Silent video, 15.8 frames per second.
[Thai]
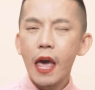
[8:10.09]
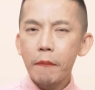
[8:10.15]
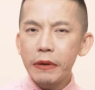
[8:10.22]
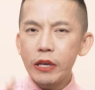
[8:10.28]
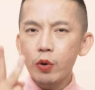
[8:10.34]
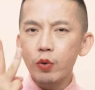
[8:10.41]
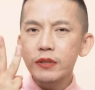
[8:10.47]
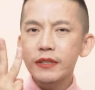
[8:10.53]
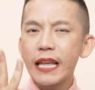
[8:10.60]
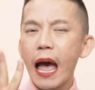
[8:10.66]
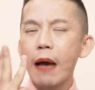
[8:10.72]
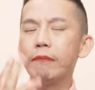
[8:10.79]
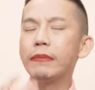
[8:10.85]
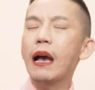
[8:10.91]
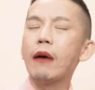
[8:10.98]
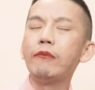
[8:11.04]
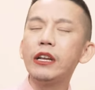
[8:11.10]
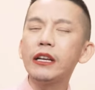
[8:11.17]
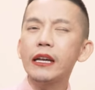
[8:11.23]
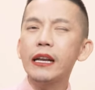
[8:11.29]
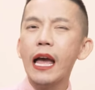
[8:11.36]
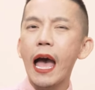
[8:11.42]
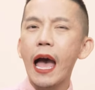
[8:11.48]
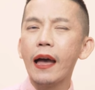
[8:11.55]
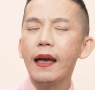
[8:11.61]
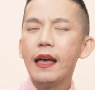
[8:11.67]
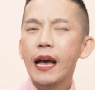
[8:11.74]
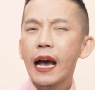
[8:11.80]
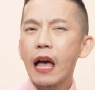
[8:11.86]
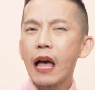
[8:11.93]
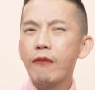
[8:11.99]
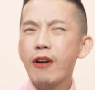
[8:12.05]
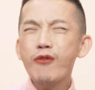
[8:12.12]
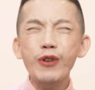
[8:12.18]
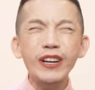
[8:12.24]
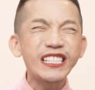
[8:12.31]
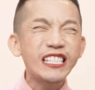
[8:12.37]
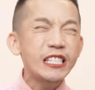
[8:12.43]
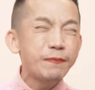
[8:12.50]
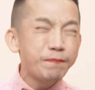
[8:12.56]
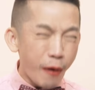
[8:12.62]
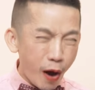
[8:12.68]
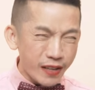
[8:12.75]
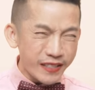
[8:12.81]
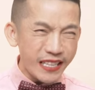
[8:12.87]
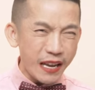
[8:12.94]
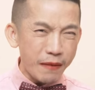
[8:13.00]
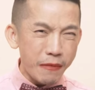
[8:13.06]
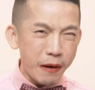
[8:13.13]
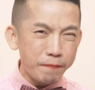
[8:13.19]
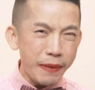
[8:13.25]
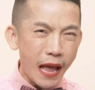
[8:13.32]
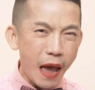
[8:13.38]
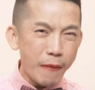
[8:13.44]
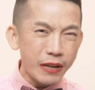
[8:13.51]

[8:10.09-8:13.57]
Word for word: มีอยู่3คำด้วยกันนะคะคำว่า response เนี่ยมันแปล